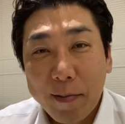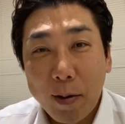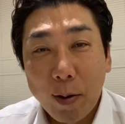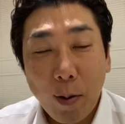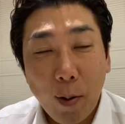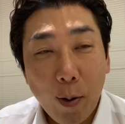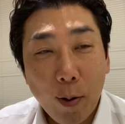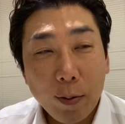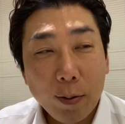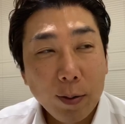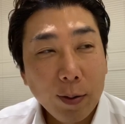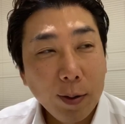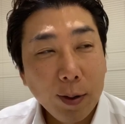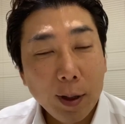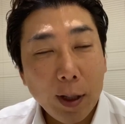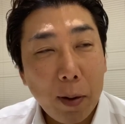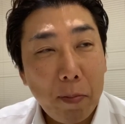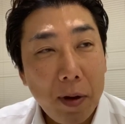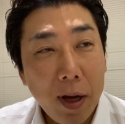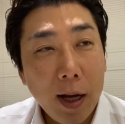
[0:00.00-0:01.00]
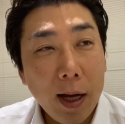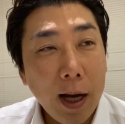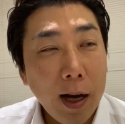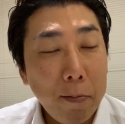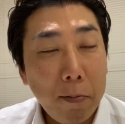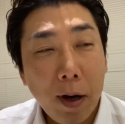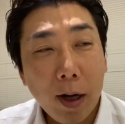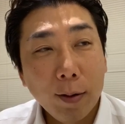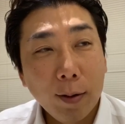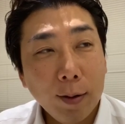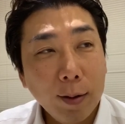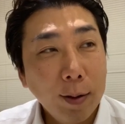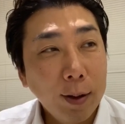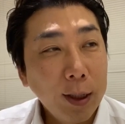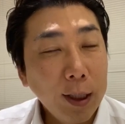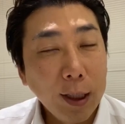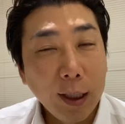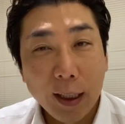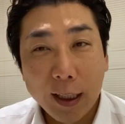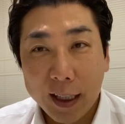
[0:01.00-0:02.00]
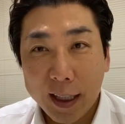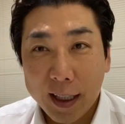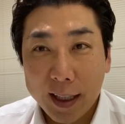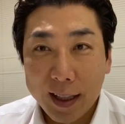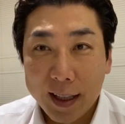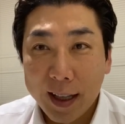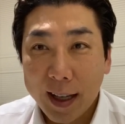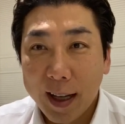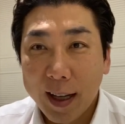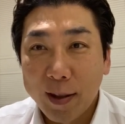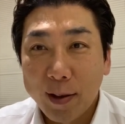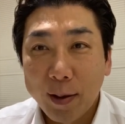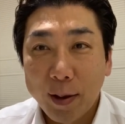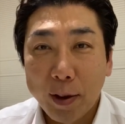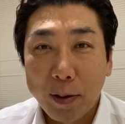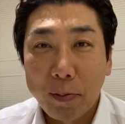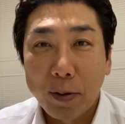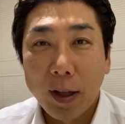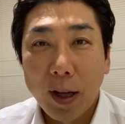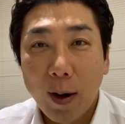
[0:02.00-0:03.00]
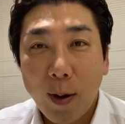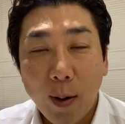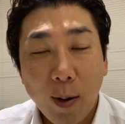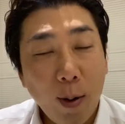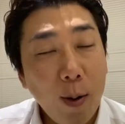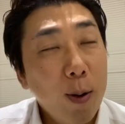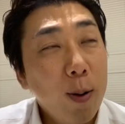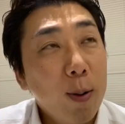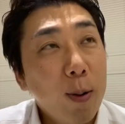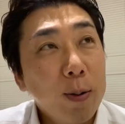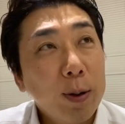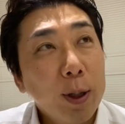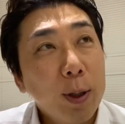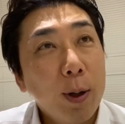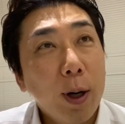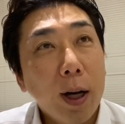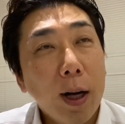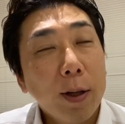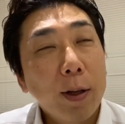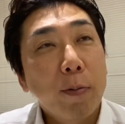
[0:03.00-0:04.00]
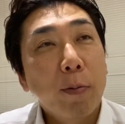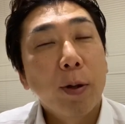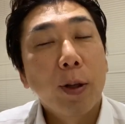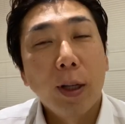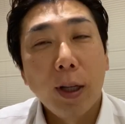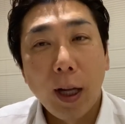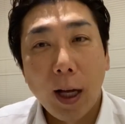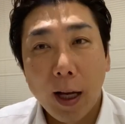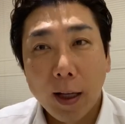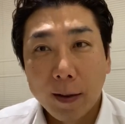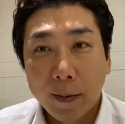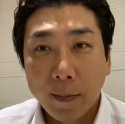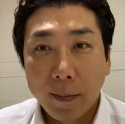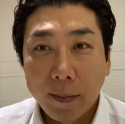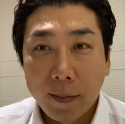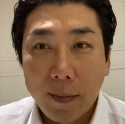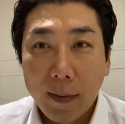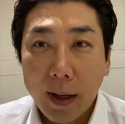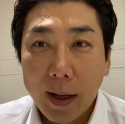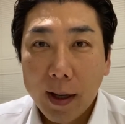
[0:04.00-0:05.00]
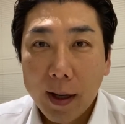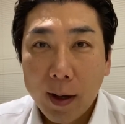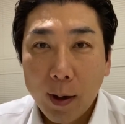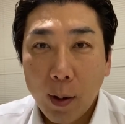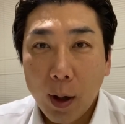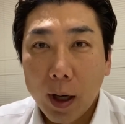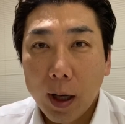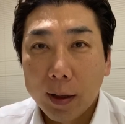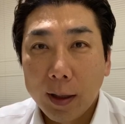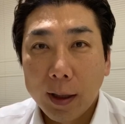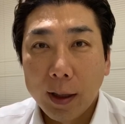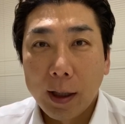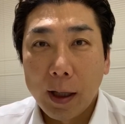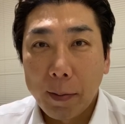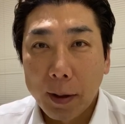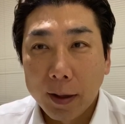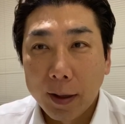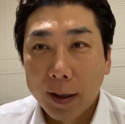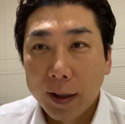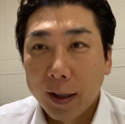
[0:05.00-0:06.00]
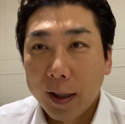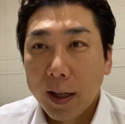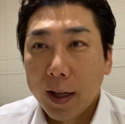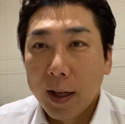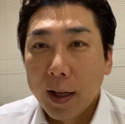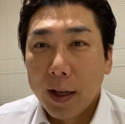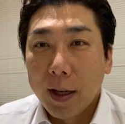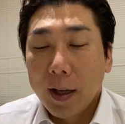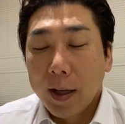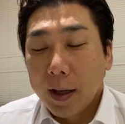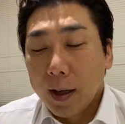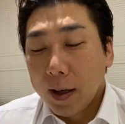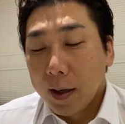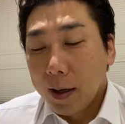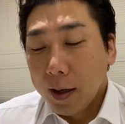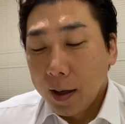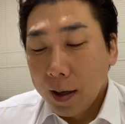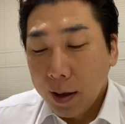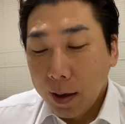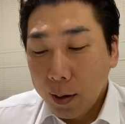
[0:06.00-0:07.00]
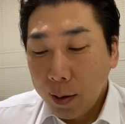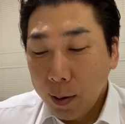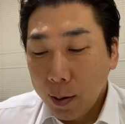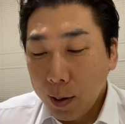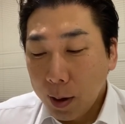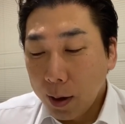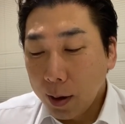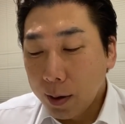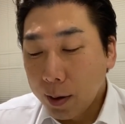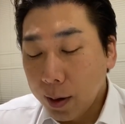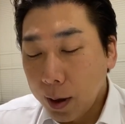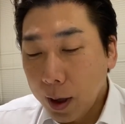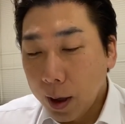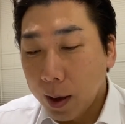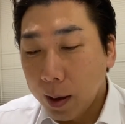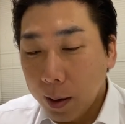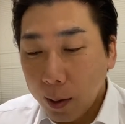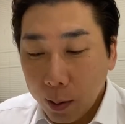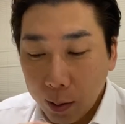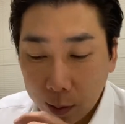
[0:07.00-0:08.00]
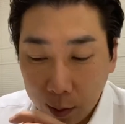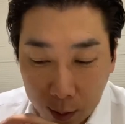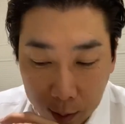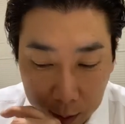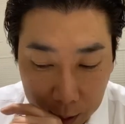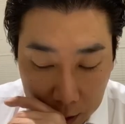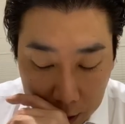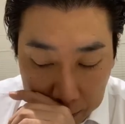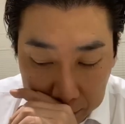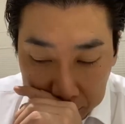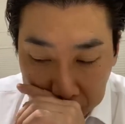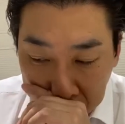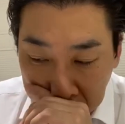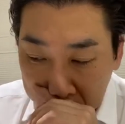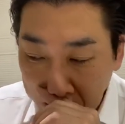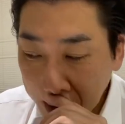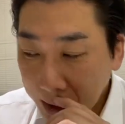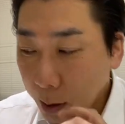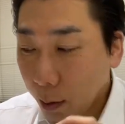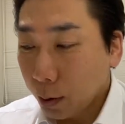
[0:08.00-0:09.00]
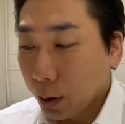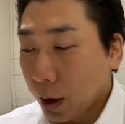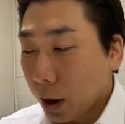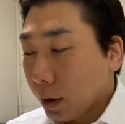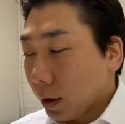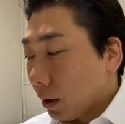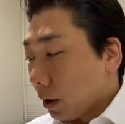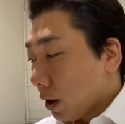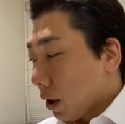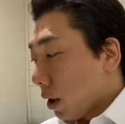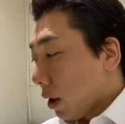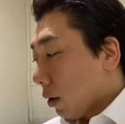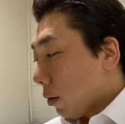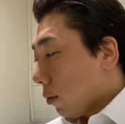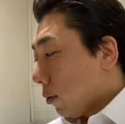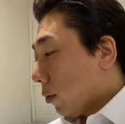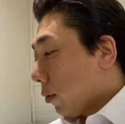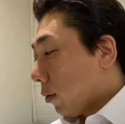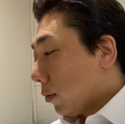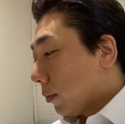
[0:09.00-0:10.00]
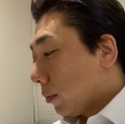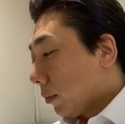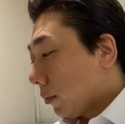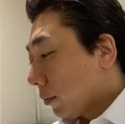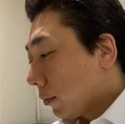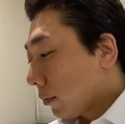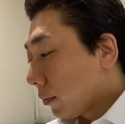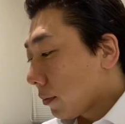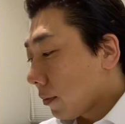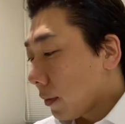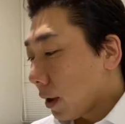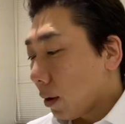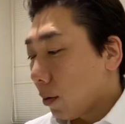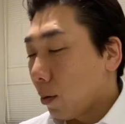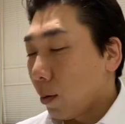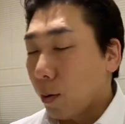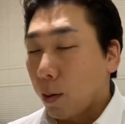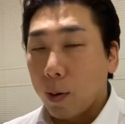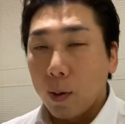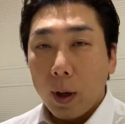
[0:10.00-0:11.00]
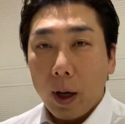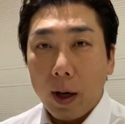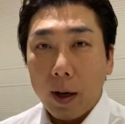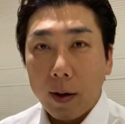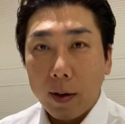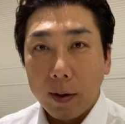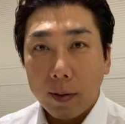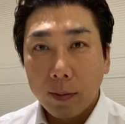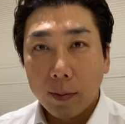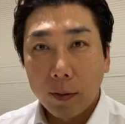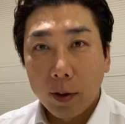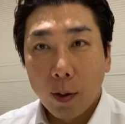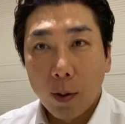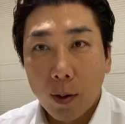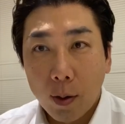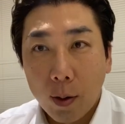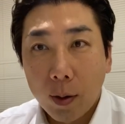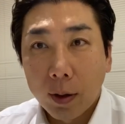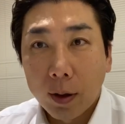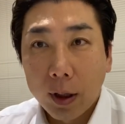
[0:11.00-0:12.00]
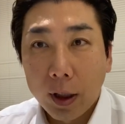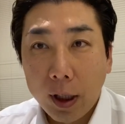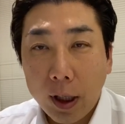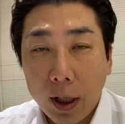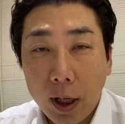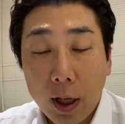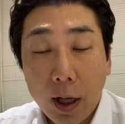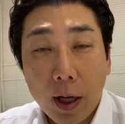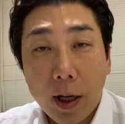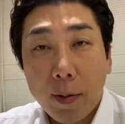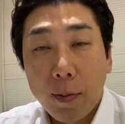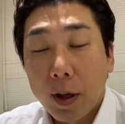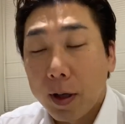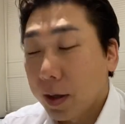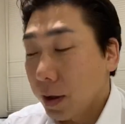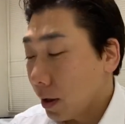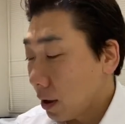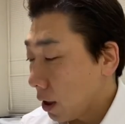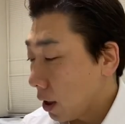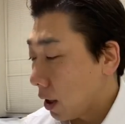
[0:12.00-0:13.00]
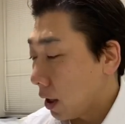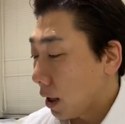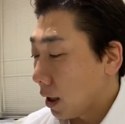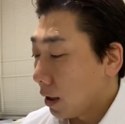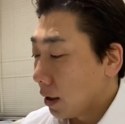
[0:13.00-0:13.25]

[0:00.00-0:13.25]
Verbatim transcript: 興奮冷めやまぬうちに YouTube でご報告しようかなと思ってお話ししてます。え今日はですね本当に山崎正夫先生のご講演をしていただきまして